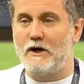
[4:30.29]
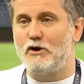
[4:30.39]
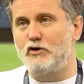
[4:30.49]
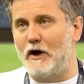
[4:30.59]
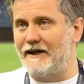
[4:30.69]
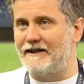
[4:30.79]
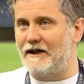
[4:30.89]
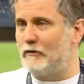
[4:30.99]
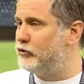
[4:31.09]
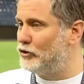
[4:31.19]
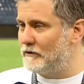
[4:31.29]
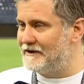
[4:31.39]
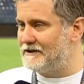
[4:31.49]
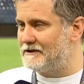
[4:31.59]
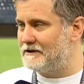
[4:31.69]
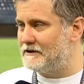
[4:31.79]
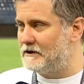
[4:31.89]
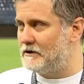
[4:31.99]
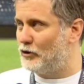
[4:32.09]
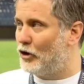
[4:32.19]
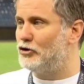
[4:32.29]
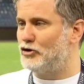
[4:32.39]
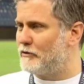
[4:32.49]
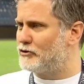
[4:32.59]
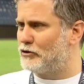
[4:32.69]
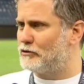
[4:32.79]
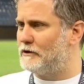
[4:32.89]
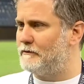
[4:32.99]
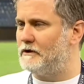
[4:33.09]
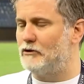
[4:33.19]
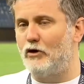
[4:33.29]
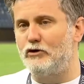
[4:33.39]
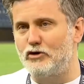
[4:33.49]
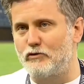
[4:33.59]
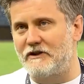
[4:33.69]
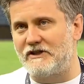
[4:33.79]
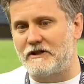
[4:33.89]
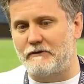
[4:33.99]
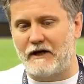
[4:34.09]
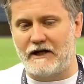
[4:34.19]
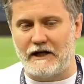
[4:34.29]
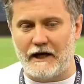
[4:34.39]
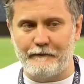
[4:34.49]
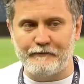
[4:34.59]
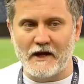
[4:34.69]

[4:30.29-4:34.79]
Şu ana kadar Buruma'nın e, dördüncü maç oldu bu değil mi? Dördüncü maç itibariyle